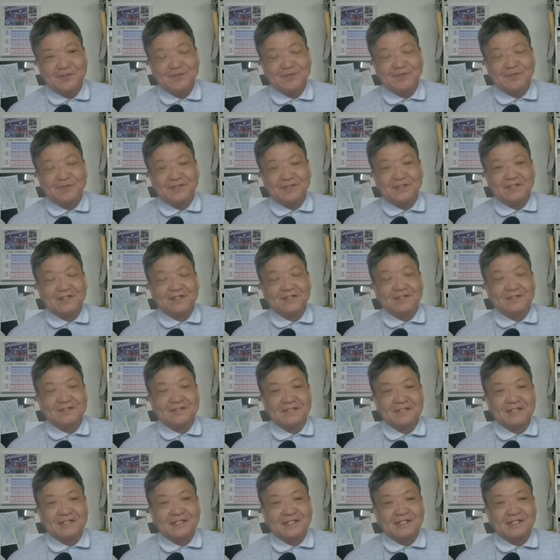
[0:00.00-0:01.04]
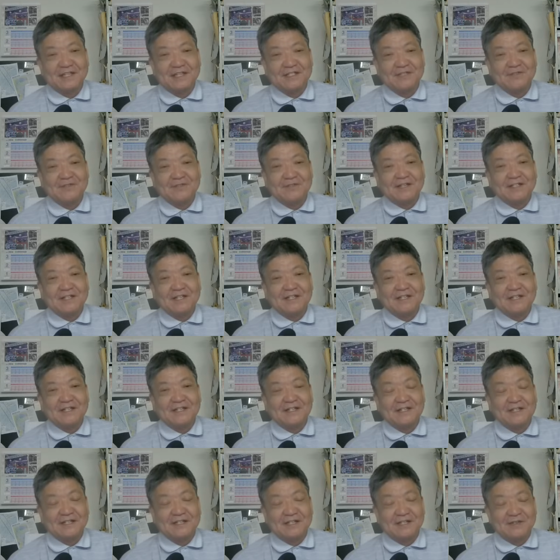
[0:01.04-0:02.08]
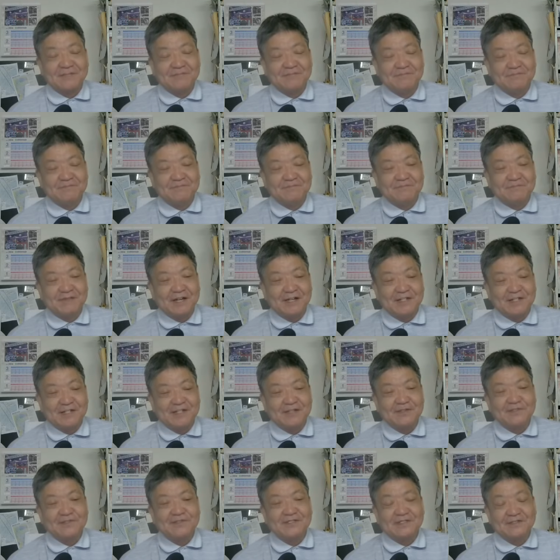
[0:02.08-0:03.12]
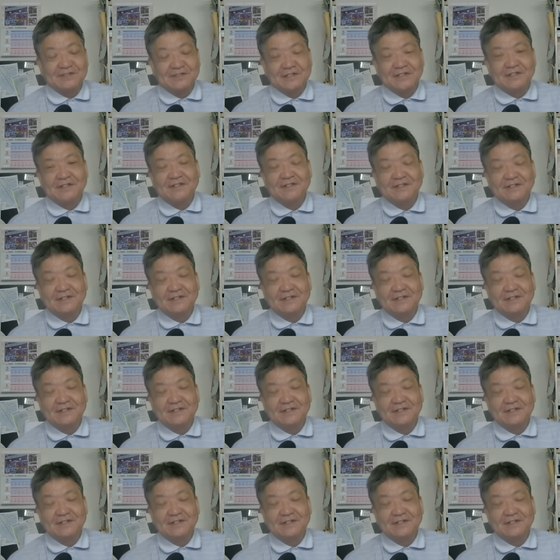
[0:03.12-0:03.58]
上にですね、社債とかなんやらかんやらいっぱい出てるんですね。